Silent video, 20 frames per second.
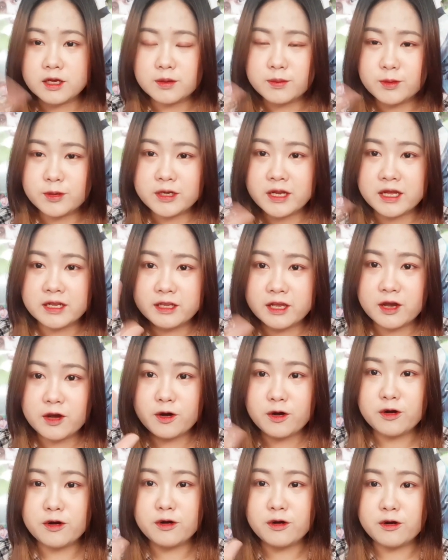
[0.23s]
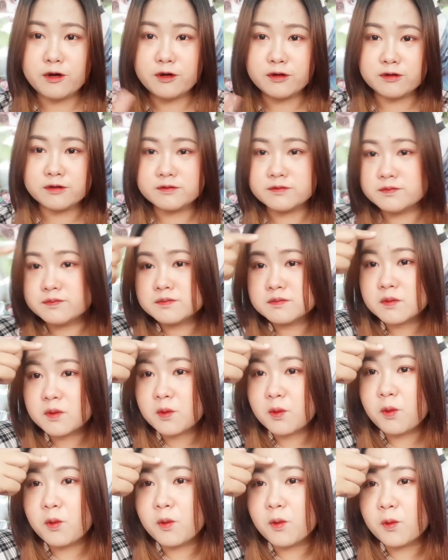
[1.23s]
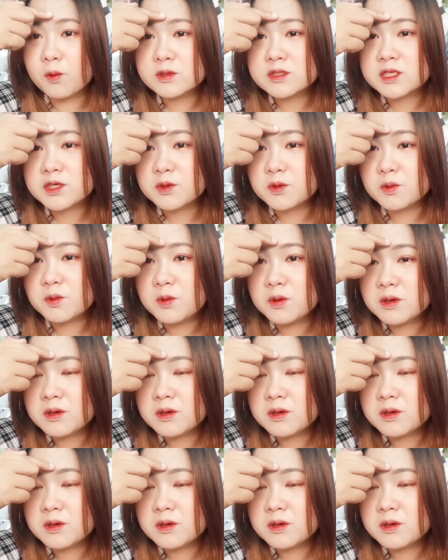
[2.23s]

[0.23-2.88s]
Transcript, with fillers: ยอดบุญอันยองโอ้โหสิว